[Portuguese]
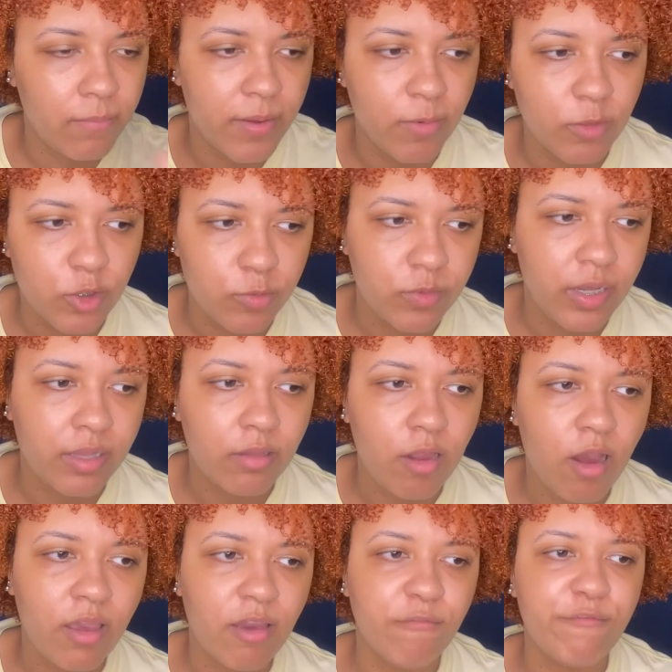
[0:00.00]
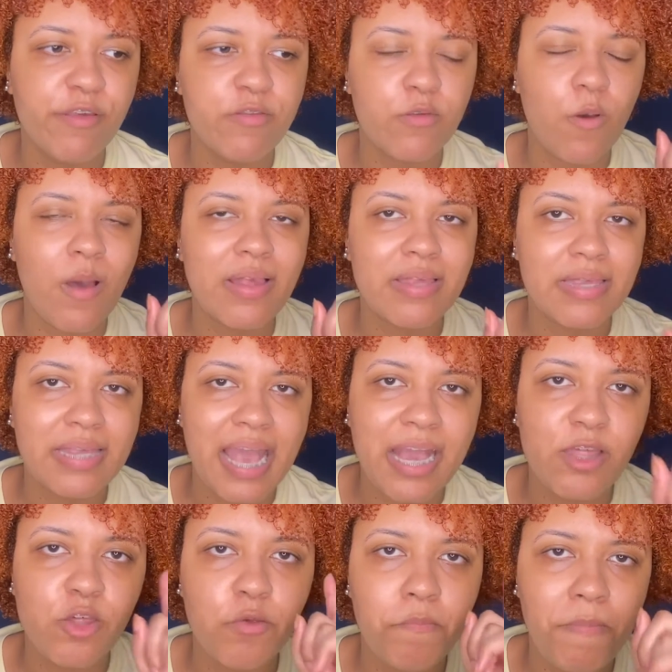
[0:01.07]
o meu último retoque eu fiz com a
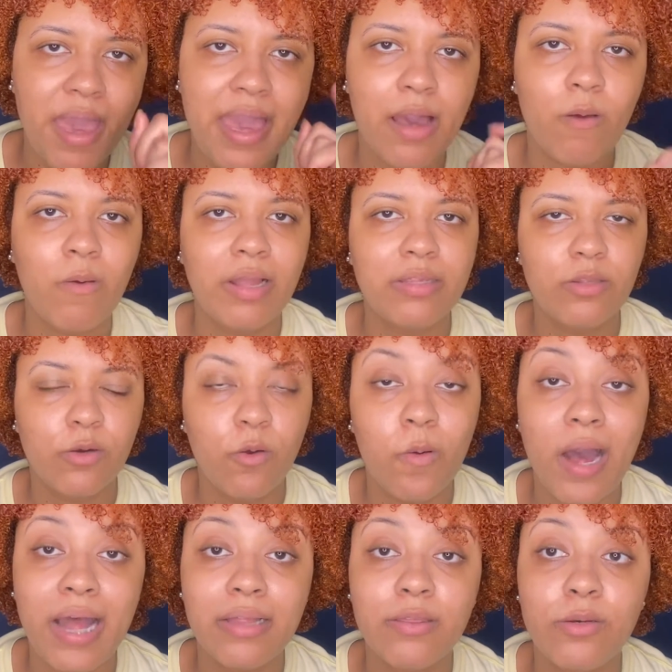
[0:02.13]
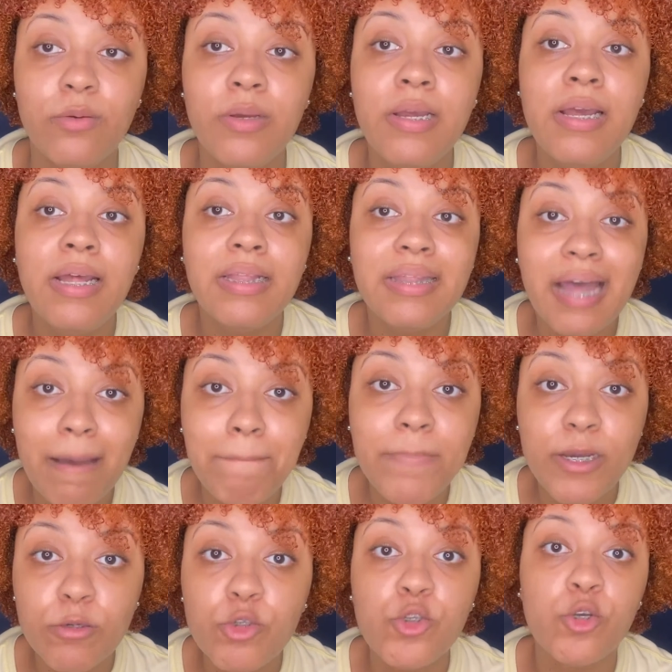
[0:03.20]
7644 da
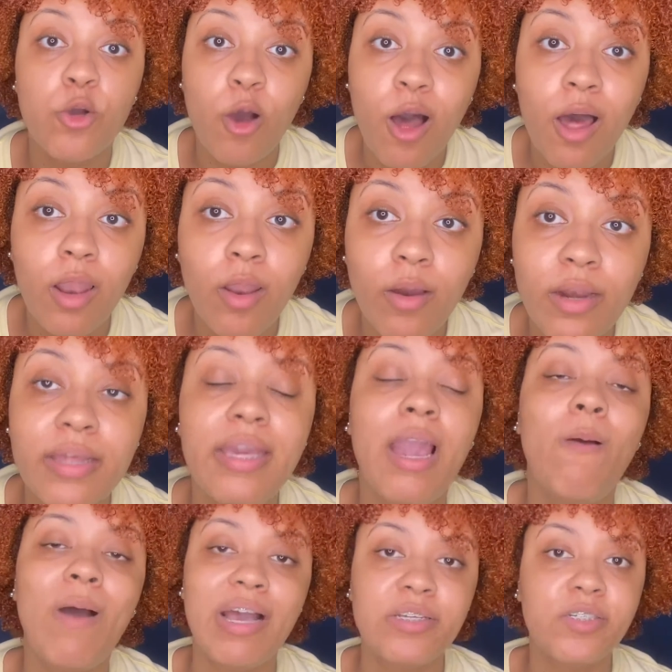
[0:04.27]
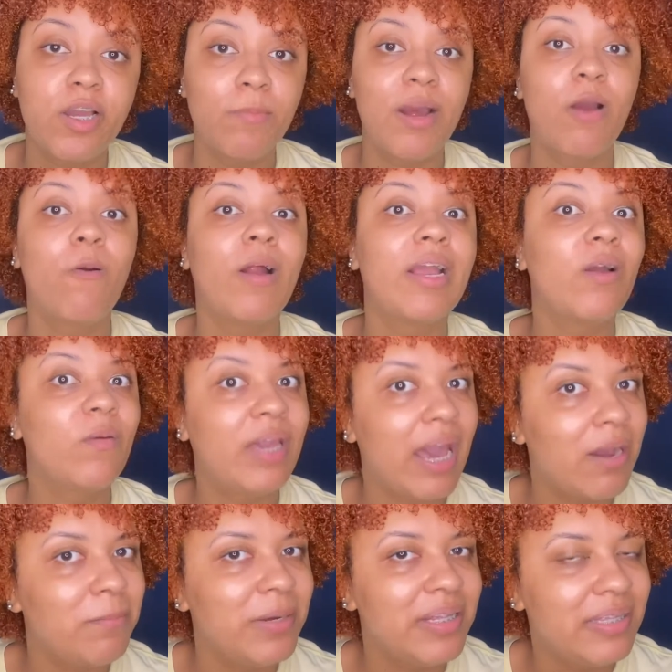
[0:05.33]
Beauty Color, que eu acho que é uma cor que eu
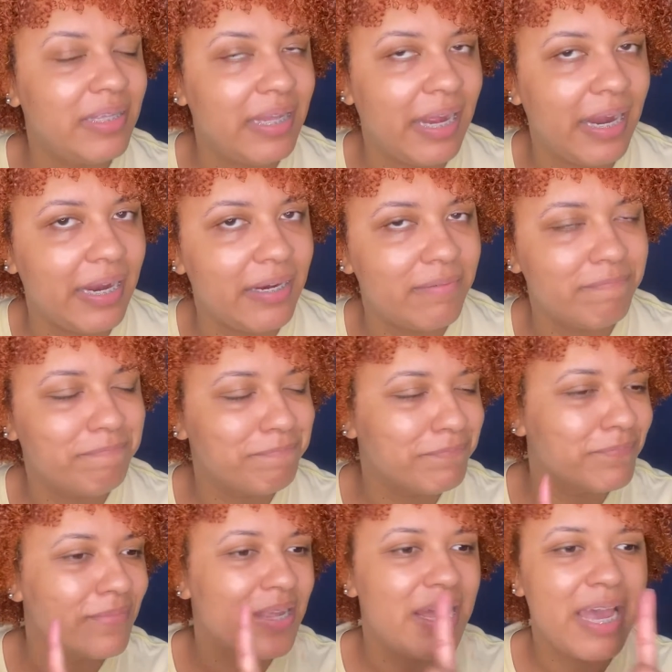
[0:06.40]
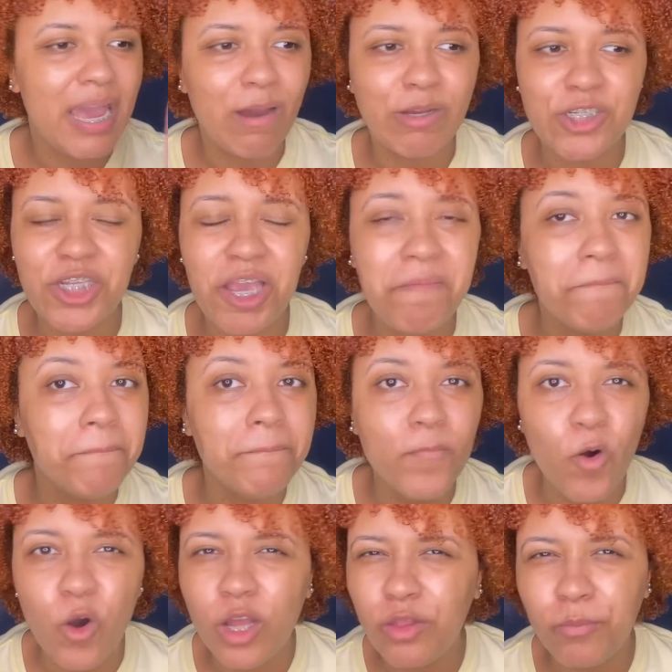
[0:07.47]
quero manter. Eu achei
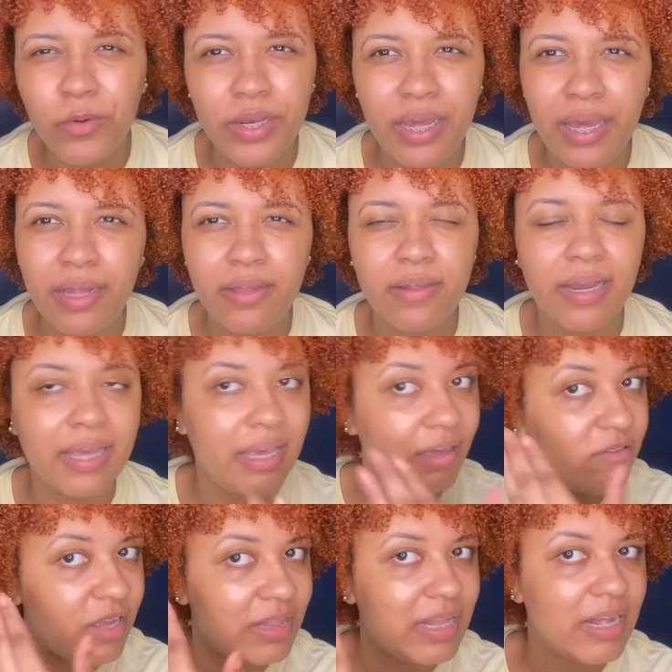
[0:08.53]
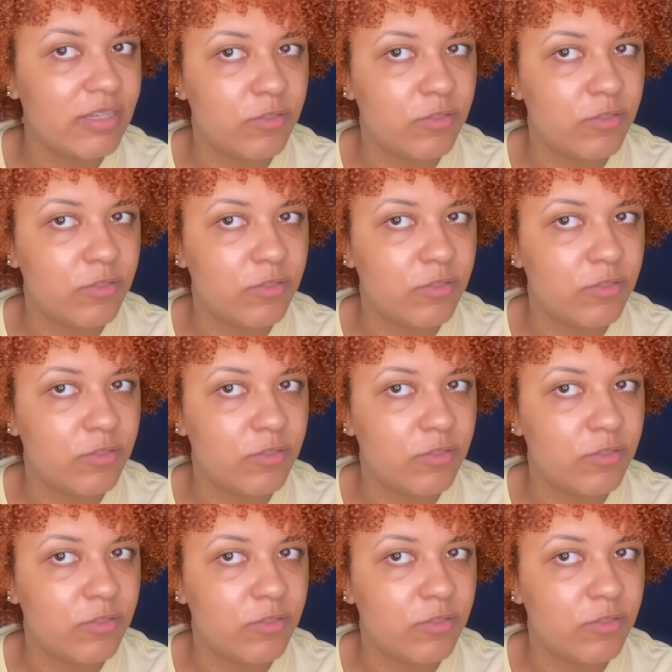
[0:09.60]
muito bonita, aqui já tá